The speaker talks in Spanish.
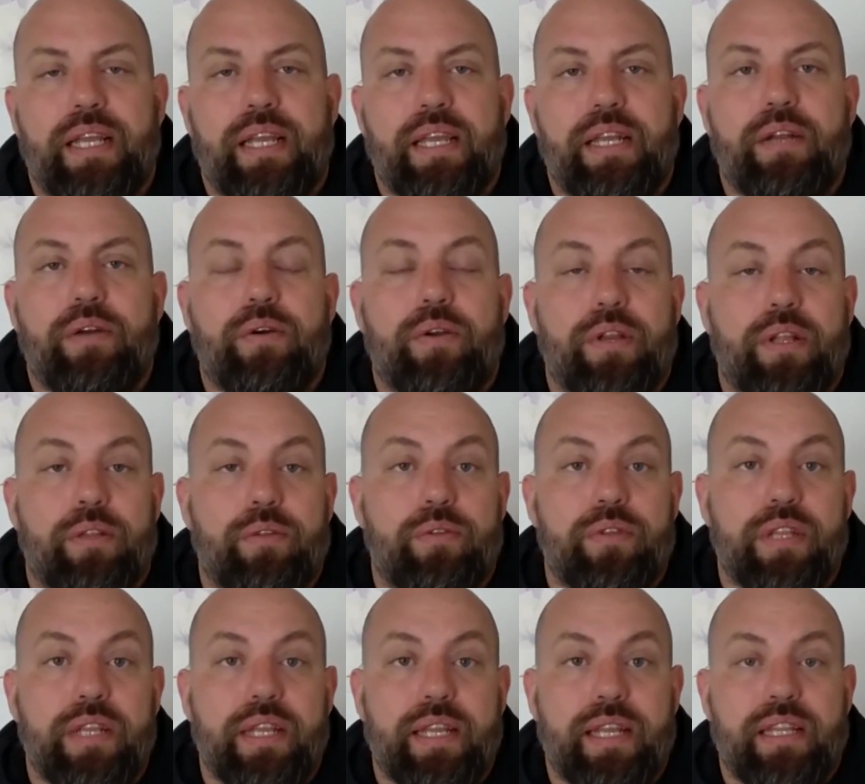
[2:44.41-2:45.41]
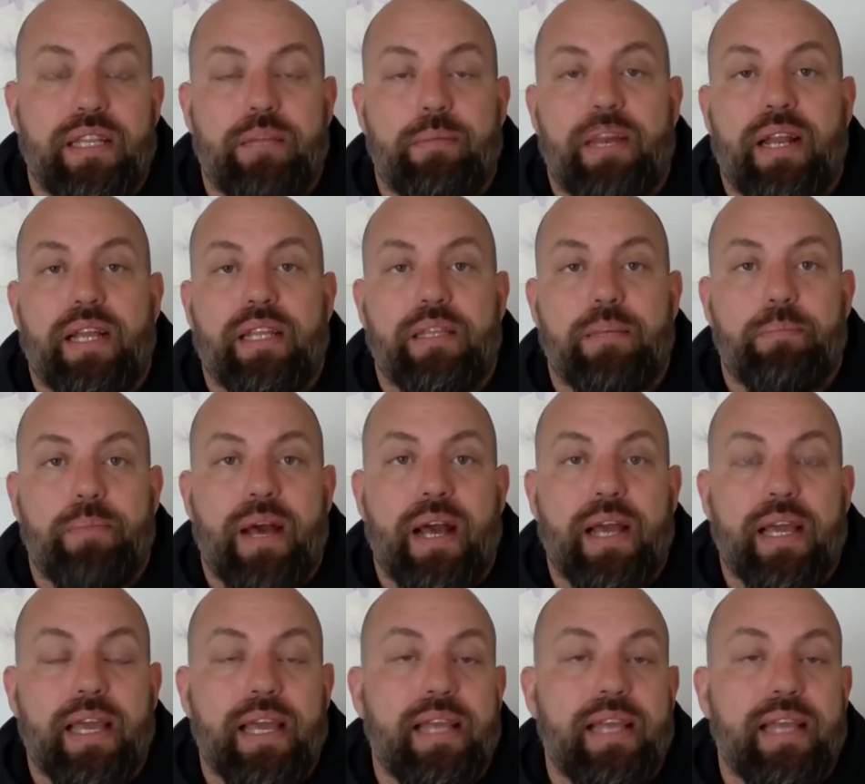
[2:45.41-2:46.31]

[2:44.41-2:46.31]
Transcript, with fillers: que ir corriendo a un dirigente para que te pague.